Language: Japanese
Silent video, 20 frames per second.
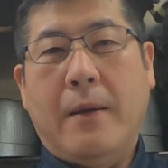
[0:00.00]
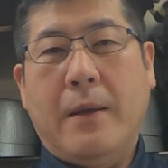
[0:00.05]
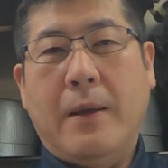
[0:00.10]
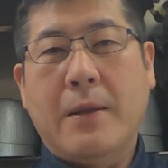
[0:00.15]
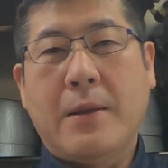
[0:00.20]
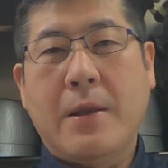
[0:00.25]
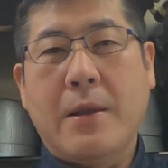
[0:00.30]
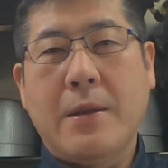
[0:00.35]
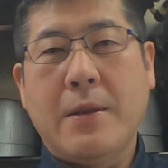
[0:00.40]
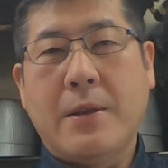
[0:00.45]

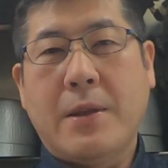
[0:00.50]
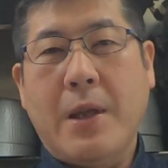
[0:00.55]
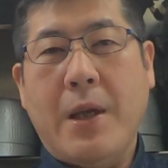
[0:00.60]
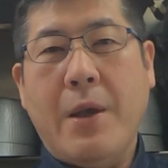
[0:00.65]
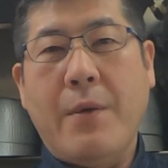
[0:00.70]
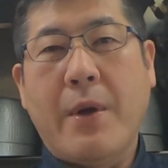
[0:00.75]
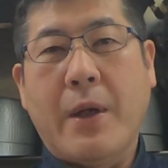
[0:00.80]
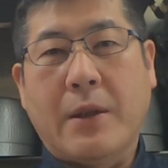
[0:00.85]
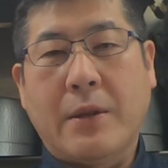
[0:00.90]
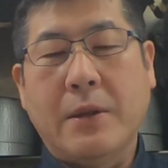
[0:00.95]
で先生
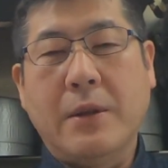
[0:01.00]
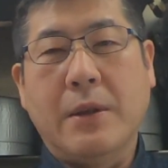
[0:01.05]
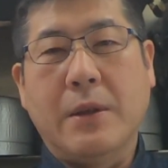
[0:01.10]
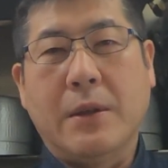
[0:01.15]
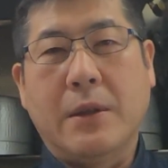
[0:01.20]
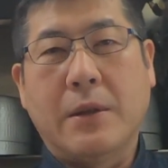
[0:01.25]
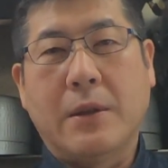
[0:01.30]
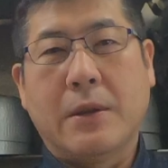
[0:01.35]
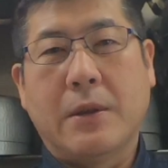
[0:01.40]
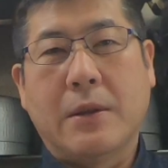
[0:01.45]
曰
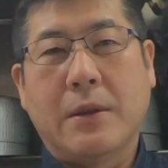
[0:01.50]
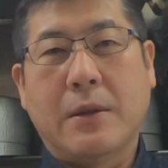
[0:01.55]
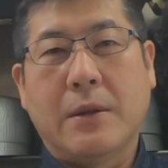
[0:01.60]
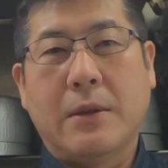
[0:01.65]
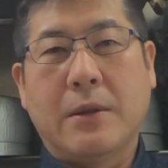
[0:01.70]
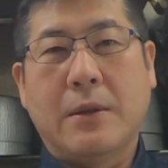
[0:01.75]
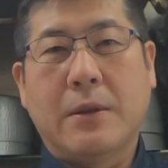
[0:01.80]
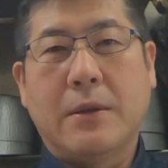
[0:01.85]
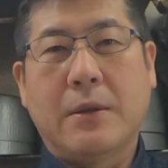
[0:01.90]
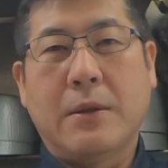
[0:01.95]
く
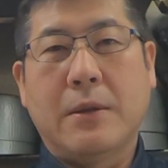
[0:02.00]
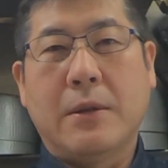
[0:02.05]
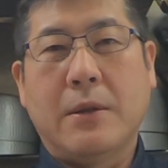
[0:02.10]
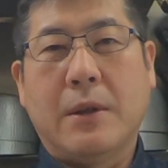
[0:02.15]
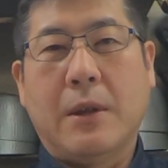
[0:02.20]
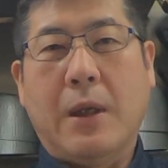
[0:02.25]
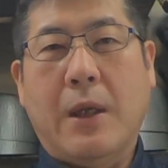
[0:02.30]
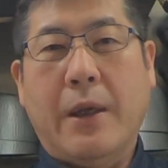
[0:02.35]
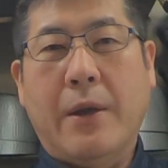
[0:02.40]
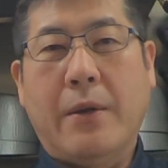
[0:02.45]

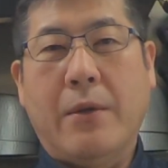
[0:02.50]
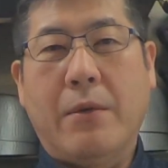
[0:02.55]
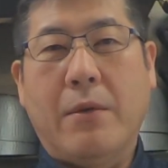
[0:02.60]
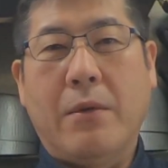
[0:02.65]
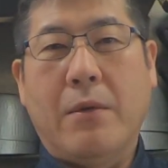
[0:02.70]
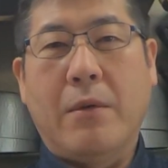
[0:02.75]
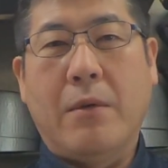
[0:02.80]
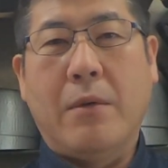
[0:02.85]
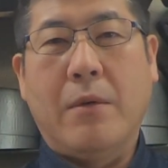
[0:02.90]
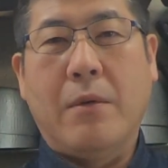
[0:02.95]
あの
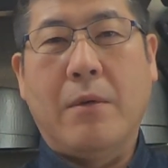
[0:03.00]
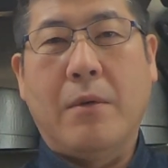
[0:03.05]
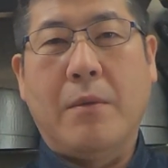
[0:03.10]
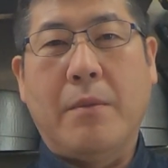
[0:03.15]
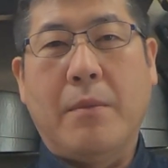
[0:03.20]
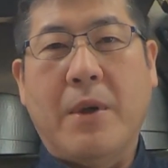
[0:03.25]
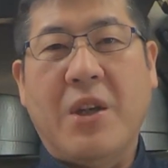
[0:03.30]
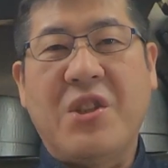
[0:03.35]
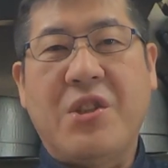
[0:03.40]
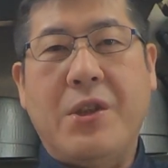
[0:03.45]

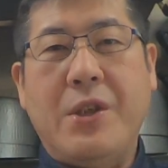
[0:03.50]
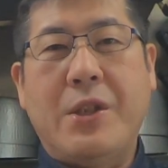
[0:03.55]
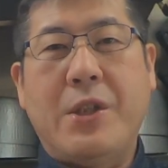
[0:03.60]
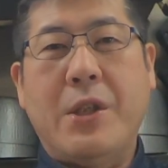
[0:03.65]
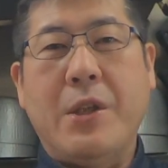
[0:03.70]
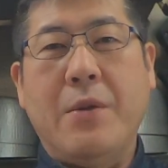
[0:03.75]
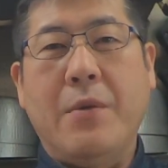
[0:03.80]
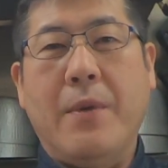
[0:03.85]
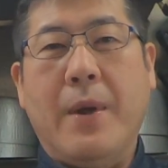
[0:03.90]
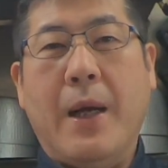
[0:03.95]
まあ自
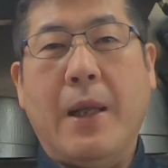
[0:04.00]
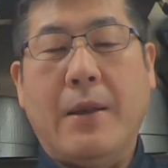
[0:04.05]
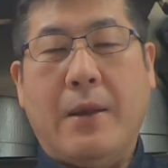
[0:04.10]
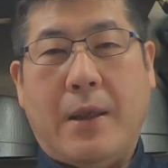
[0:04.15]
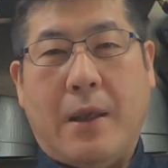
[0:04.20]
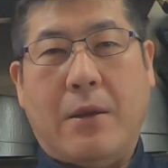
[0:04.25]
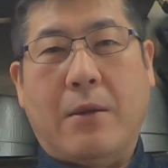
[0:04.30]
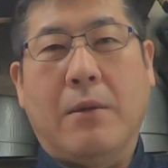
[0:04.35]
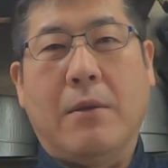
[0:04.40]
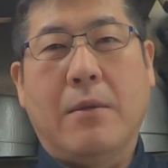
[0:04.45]
信はあっ
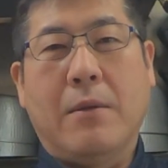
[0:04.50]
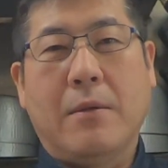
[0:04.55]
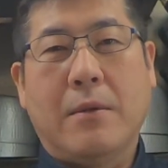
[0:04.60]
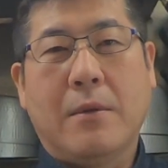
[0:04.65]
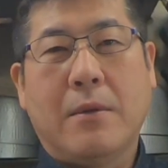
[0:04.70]
たと